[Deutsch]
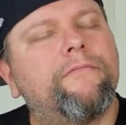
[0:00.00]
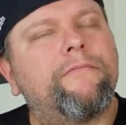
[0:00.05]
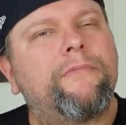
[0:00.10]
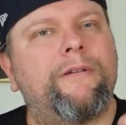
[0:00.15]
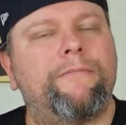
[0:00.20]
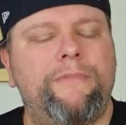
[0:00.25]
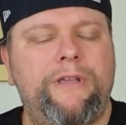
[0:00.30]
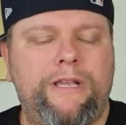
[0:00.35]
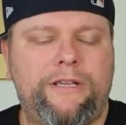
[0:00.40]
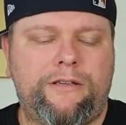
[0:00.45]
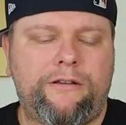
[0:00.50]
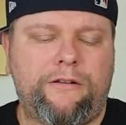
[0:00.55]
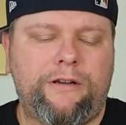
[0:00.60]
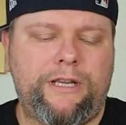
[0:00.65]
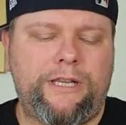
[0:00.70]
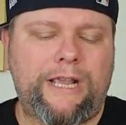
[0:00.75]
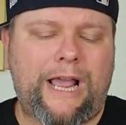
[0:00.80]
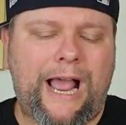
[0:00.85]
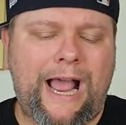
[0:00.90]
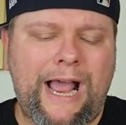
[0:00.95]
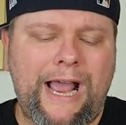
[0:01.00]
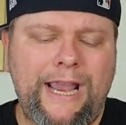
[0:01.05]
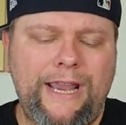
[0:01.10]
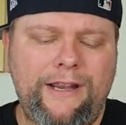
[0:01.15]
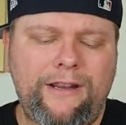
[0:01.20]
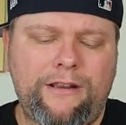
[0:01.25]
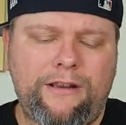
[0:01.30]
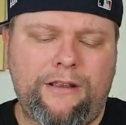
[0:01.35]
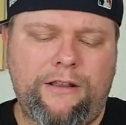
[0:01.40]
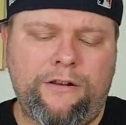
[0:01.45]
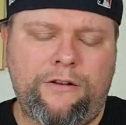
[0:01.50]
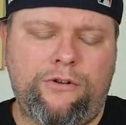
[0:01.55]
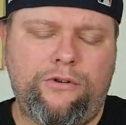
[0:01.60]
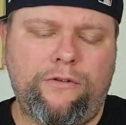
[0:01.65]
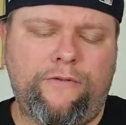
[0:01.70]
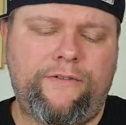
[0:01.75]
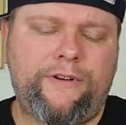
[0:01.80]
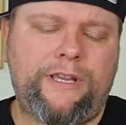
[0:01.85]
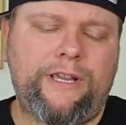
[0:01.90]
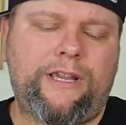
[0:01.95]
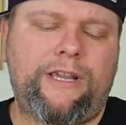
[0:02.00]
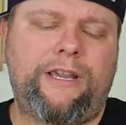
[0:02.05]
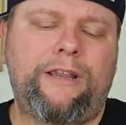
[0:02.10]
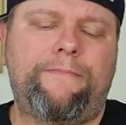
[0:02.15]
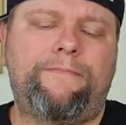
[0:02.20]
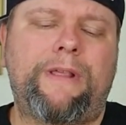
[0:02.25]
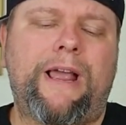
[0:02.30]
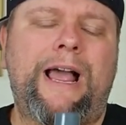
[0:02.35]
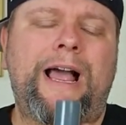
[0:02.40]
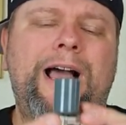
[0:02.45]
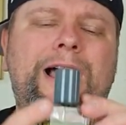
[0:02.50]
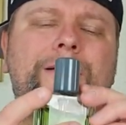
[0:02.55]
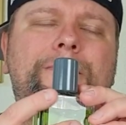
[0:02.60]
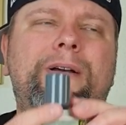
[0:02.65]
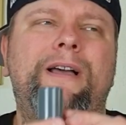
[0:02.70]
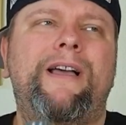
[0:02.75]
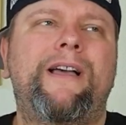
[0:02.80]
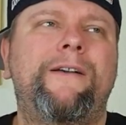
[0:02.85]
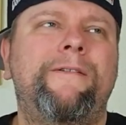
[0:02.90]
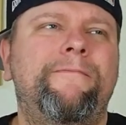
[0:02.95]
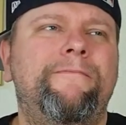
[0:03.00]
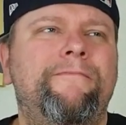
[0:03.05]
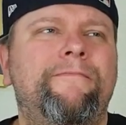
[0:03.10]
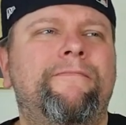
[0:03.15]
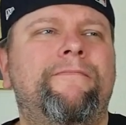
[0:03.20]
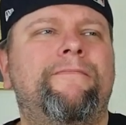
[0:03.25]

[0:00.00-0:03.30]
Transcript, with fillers: Bei mir ist noch nicht ein Duft gekippt, aber